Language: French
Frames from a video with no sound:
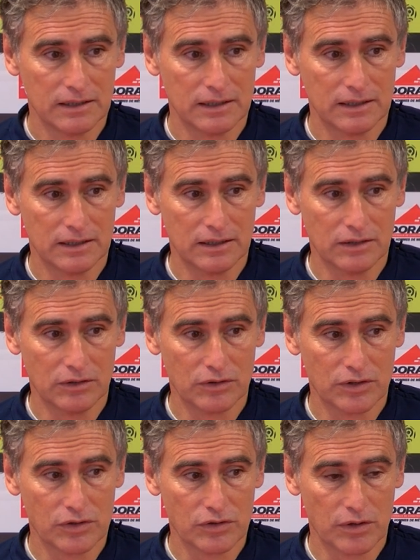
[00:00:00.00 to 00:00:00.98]
on
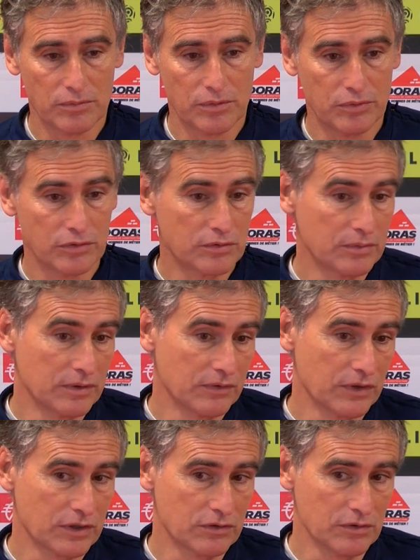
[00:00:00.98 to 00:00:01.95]
en saura un peu plus, mais
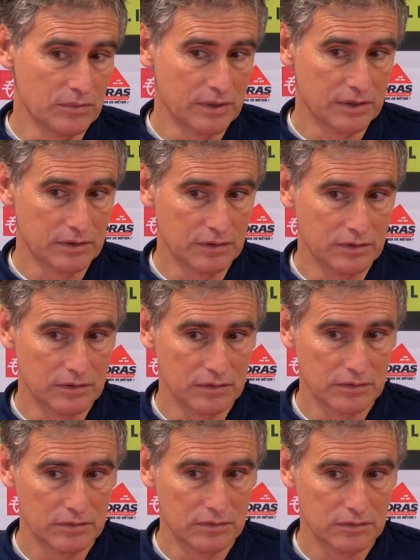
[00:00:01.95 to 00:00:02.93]
effectivement,
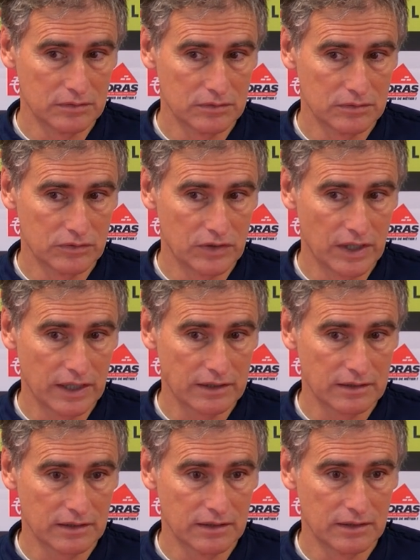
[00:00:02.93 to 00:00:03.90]
hier,
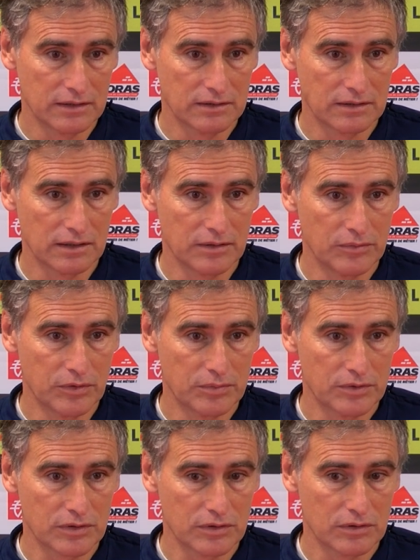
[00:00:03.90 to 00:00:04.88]
ça allait, ça allait mieux,
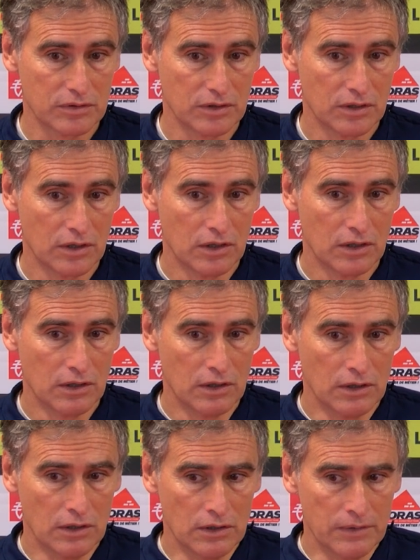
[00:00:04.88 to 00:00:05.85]
puisque
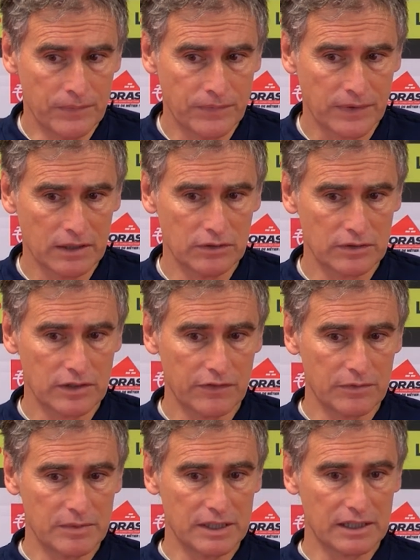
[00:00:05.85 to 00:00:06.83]
le
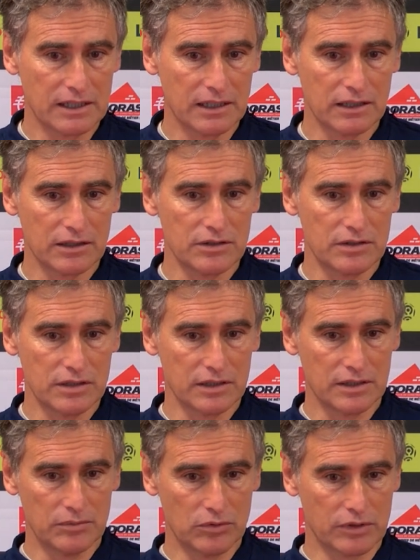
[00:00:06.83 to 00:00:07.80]
staff médical a réussi à
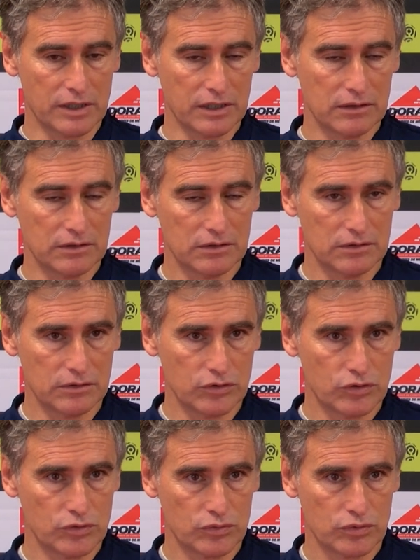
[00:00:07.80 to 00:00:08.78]
débloquer le,
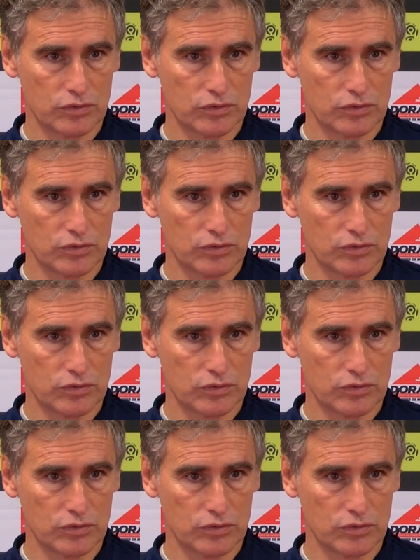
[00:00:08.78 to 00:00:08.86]
genou